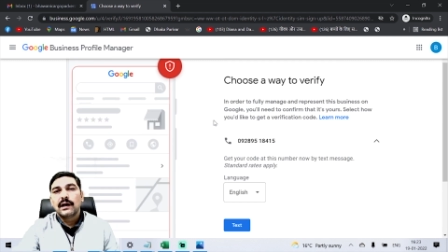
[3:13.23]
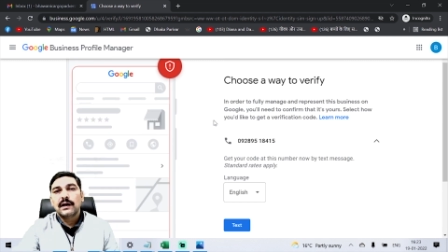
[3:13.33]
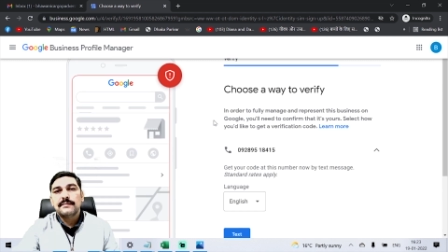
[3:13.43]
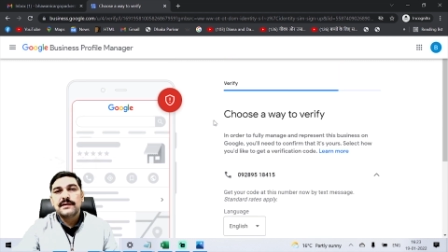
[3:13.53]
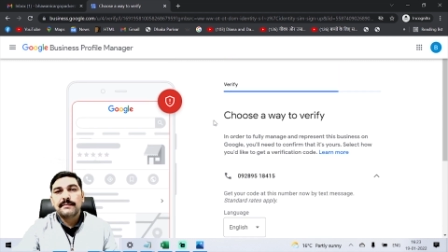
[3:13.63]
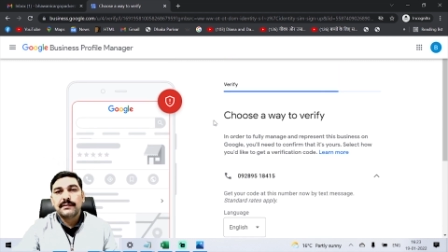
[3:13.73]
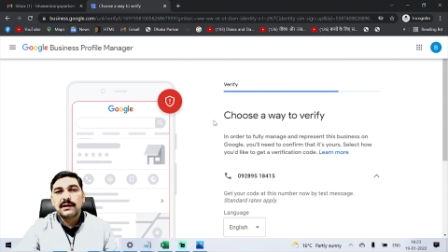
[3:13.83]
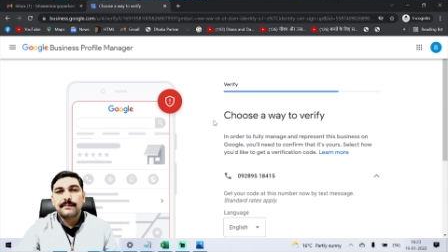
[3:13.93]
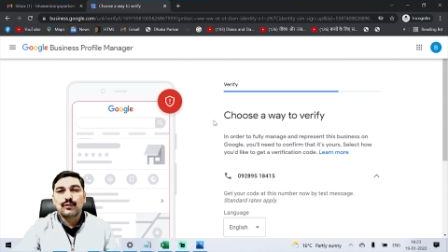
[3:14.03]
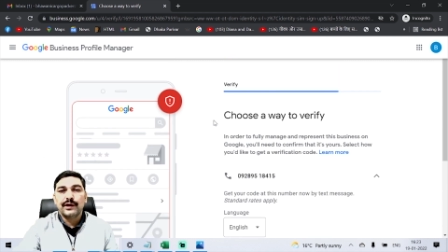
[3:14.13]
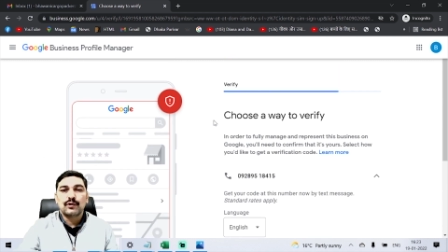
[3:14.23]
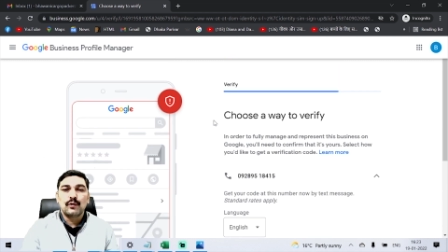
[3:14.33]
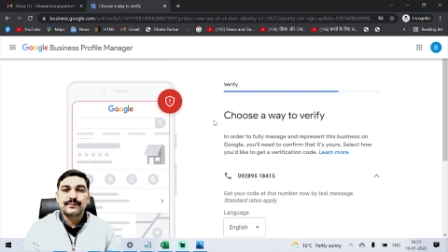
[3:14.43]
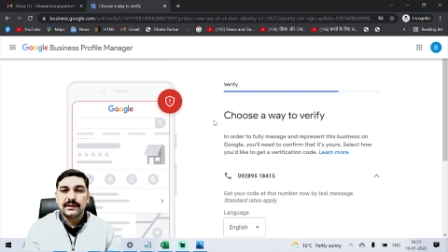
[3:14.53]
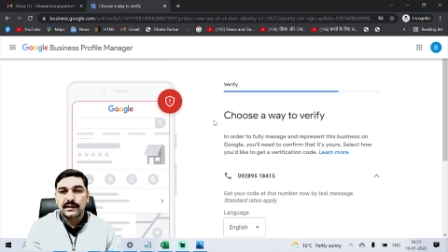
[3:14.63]
अब यहाँ पर आपको एक
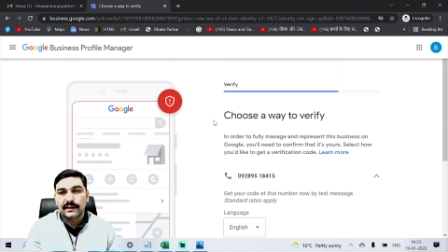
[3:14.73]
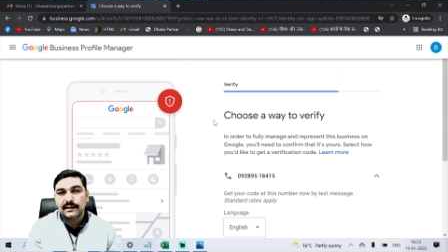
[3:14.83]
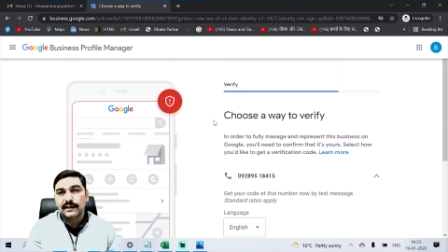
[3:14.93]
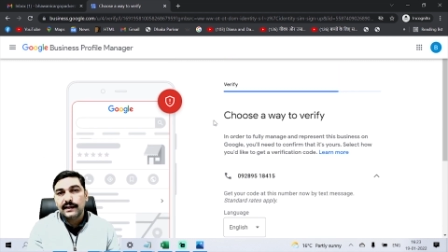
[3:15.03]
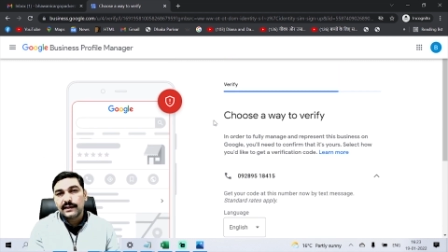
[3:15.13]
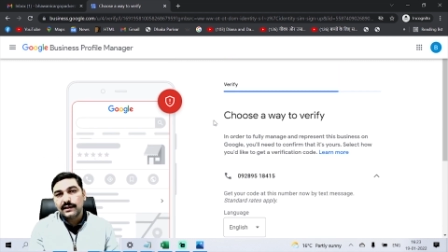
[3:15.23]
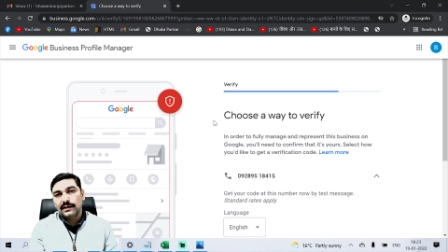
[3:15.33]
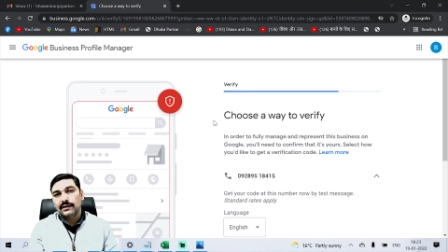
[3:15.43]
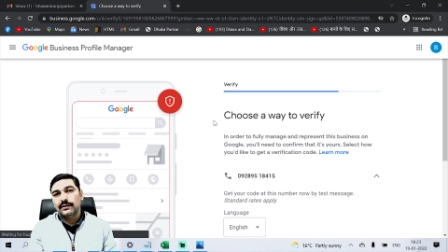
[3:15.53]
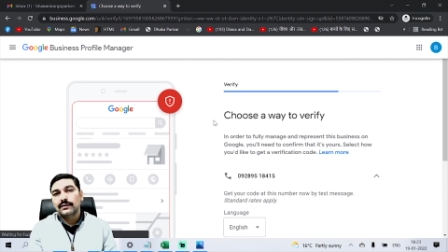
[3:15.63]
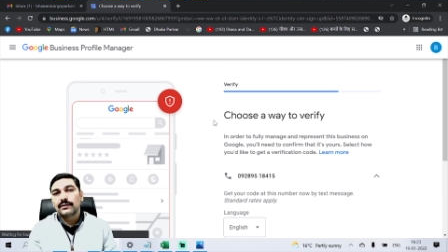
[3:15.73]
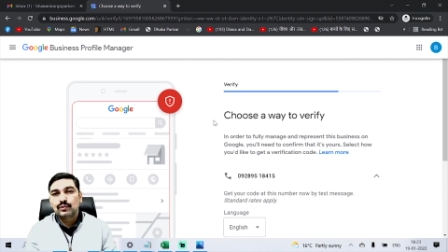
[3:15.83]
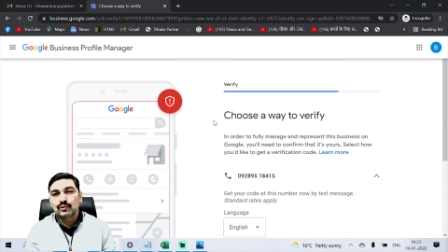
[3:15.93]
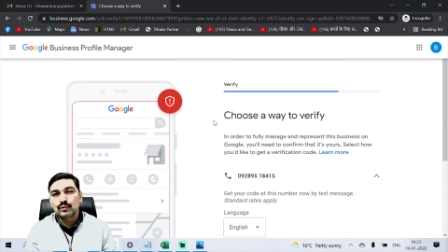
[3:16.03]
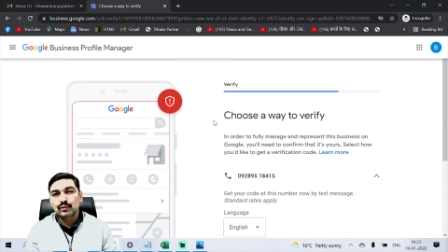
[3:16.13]
ऑप्शन आ रहा है कि
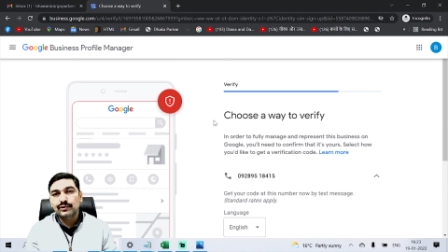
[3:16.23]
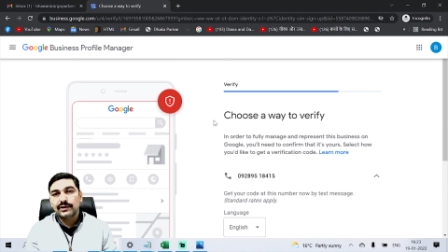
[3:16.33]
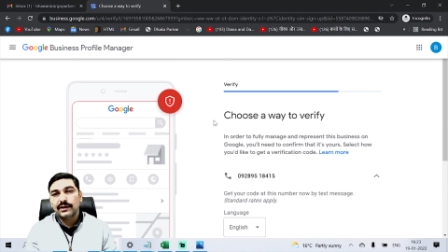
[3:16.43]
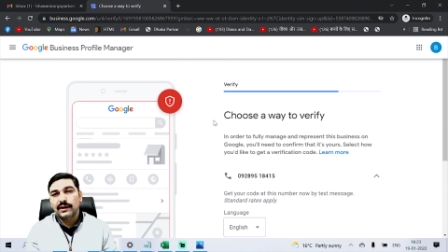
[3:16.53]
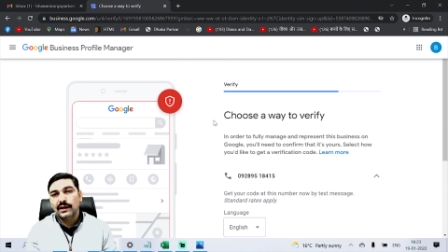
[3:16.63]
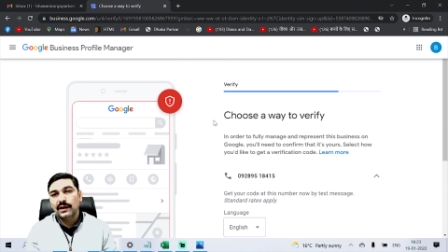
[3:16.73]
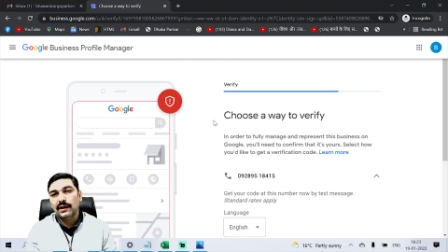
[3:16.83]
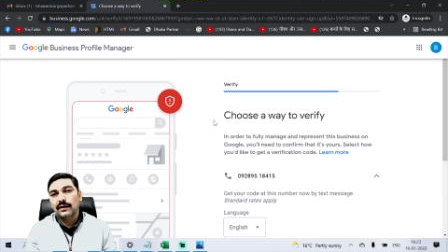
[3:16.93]
चूज ए